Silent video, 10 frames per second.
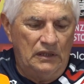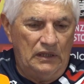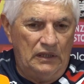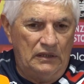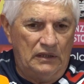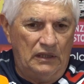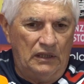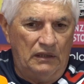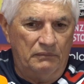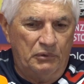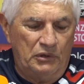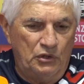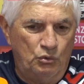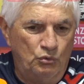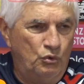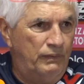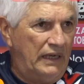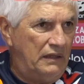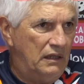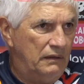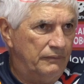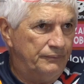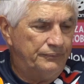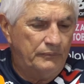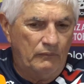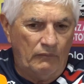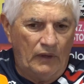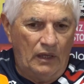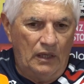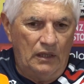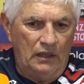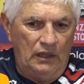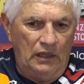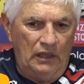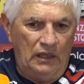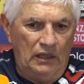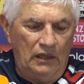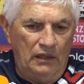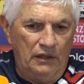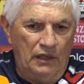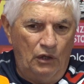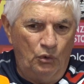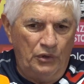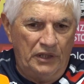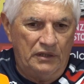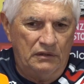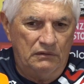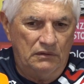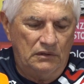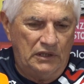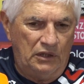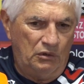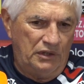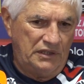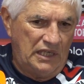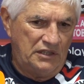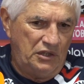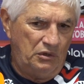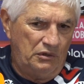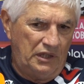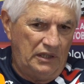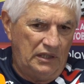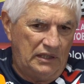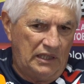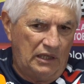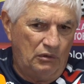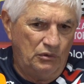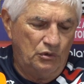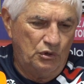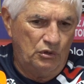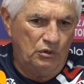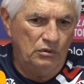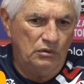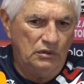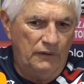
este, porque es un sub-20. Y, el lunes creo que ya, si Dios quiere, estará con nosotros.